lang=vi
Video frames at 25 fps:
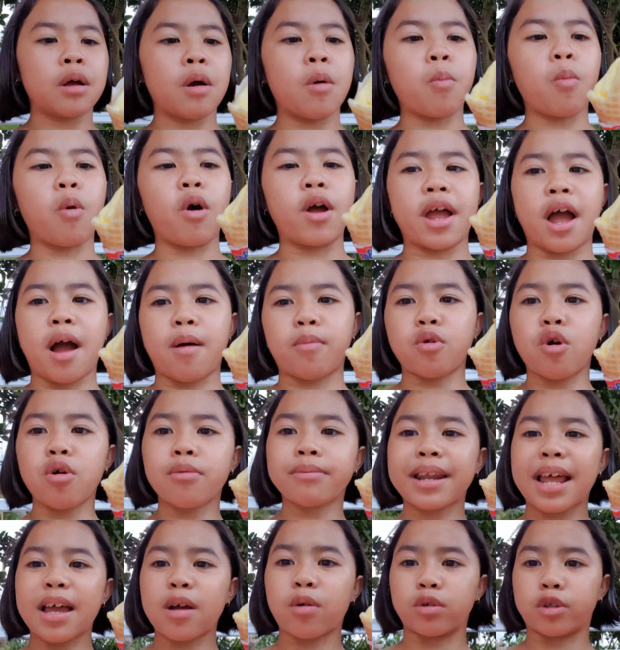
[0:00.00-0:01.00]
buổi học
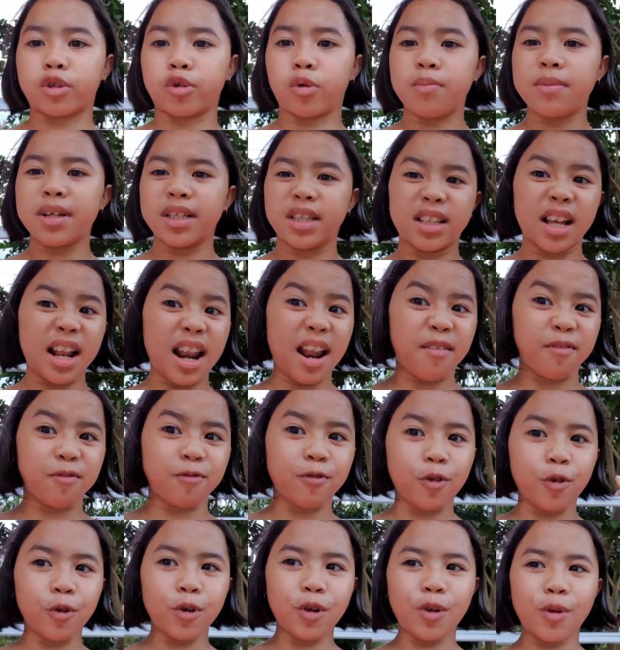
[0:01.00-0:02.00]
hôm nay của chúng mình rất là
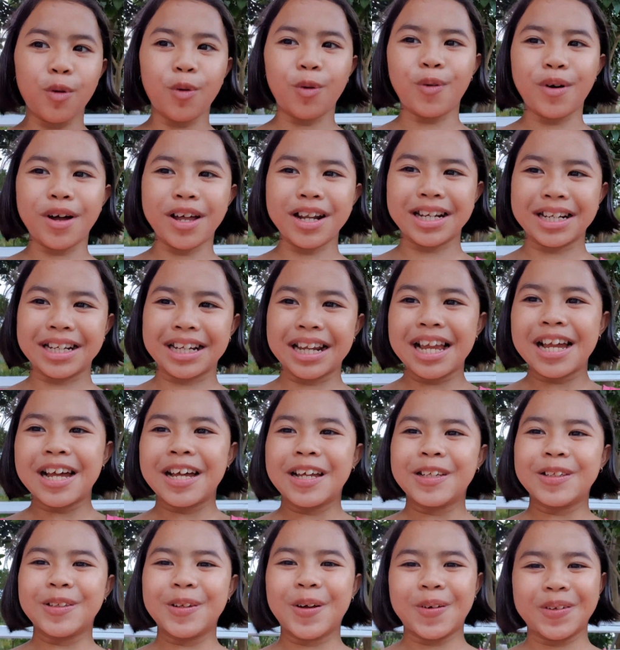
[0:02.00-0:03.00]
vui luôn
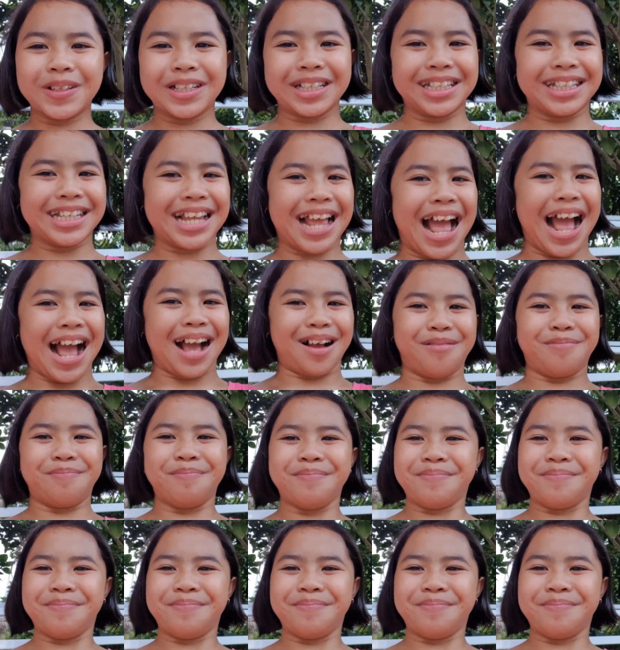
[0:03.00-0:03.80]
rộn ràng